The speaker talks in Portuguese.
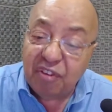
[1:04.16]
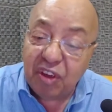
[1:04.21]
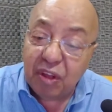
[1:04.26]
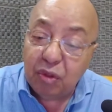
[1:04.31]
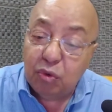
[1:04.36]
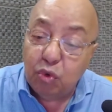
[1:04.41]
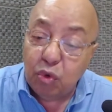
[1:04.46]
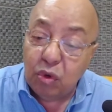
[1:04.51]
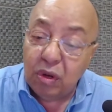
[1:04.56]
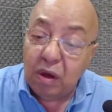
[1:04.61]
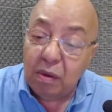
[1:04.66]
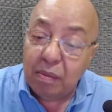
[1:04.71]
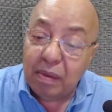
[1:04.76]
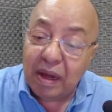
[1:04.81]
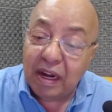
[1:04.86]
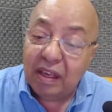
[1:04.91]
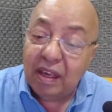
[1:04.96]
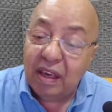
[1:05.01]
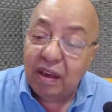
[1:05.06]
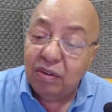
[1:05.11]
prefeitura, o
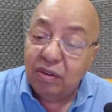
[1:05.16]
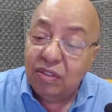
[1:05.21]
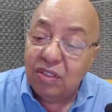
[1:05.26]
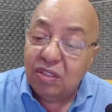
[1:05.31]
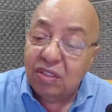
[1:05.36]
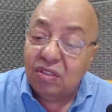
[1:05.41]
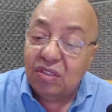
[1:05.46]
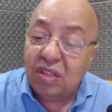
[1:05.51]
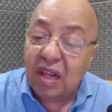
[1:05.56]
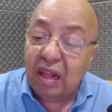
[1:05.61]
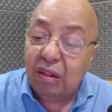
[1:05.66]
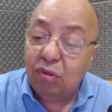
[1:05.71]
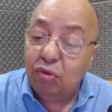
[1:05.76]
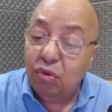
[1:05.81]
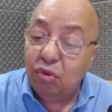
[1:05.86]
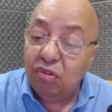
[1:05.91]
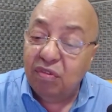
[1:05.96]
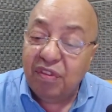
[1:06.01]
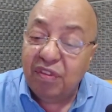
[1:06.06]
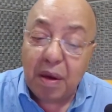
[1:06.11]
Marquinhos está a
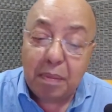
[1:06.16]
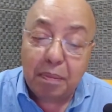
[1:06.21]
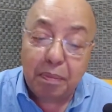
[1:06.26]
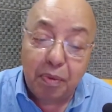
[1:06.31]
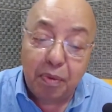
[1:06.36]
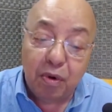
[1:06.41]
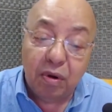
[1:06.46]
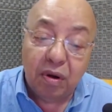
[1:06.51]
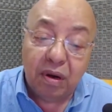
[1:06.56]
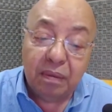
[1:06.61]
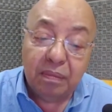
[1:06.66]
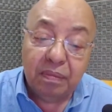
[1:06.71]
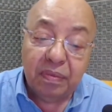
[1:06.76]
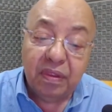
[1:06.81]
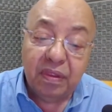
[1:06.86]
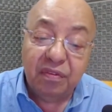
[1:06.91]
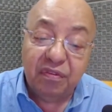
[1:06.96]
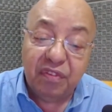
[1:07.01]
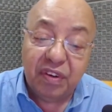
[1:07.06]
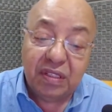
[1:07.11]
todo vapor,
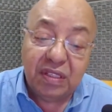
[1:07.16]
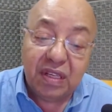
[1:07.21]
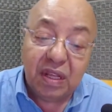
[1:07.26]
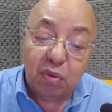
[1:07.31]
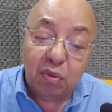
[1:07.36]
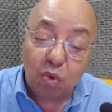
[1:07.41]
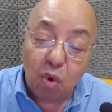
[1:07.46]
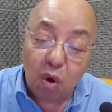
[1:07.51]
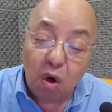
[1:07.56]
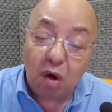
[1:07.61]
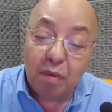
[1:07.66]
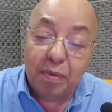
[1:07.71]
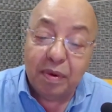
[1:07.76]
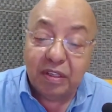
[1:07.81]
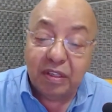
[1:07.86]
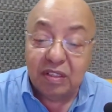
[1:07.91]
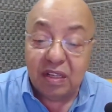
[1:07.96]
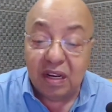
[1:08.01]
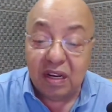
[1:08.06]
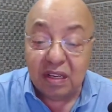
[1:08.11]
fazendo
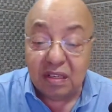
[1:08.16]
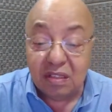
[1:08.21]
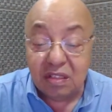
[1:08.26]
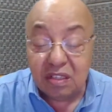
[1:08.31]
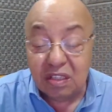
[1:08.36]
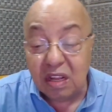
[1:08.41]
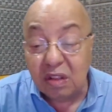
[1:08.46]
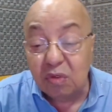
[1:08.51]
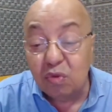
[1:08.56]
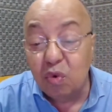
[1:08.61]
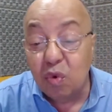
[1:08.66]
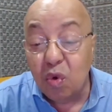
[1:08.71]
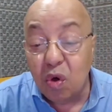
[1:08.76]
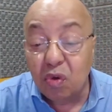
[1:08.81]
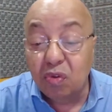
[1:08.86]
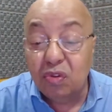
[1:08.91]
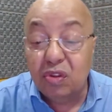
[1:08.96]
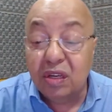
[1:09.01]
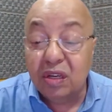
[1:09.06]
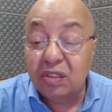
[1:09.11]
obras e lançando
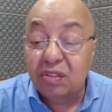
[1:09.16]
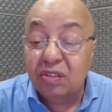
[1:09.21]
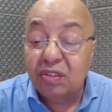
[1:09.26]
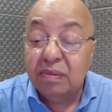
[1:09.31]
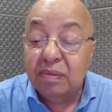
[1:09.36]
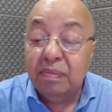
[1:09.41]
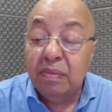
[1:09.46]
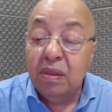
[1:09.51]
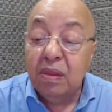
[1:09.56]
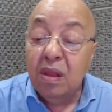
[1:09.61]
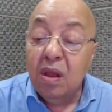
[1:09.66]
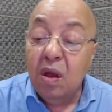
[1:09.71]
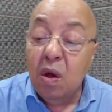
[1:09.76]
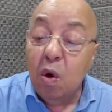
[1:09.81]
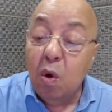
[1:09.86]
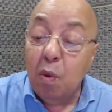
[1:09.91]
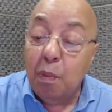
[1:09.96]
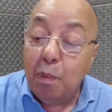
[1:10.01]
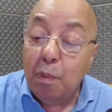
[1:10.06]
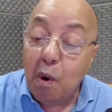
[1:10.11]
outras.
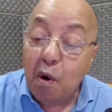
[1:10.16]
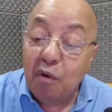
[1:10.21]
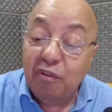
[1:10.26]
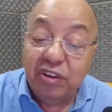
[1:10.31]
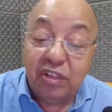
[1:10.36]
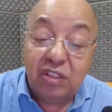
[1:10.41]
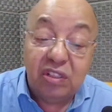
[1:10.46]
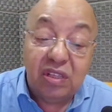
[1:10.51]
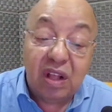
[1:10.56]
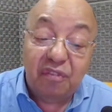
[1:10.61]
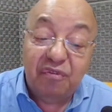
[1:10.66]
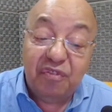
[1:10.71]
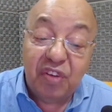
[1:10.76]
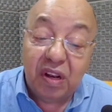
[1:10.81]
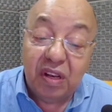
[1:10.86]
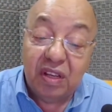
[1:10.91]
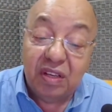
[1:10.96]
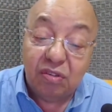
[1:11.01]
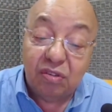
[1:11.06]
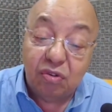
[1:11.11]
O povo está
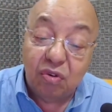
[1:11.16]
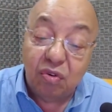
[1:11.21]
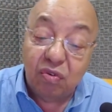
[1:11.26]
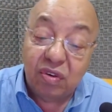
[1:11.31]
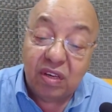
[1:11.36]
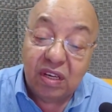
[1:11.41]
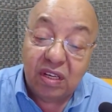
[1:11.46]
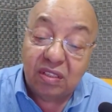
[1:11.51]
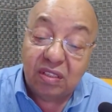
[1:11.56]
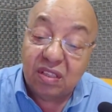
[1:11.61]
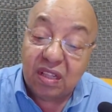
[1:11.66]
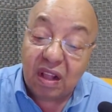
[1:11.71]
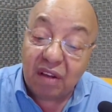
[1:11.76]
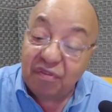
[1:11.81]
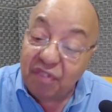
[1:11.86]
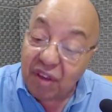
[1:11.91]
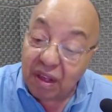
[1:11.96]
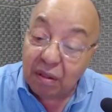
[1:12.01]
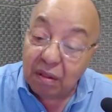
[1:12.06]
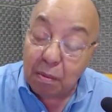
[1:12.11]
feliz com o que
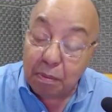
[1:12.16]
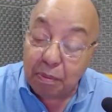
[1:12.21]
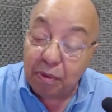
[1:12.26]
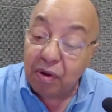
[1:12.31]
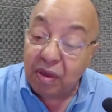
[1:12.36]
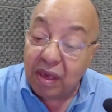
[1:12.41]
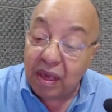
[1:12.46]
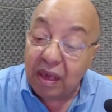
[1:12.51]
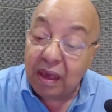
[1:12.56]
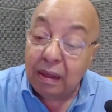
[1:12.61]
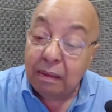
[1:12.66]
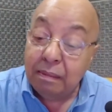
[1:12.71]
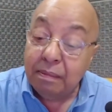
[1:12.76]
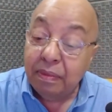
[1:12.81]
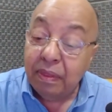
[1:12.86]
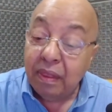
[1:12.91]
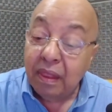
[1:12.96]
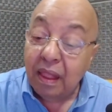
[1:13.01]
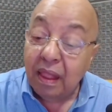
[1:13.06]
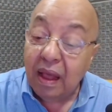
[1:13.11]
está vendo, porque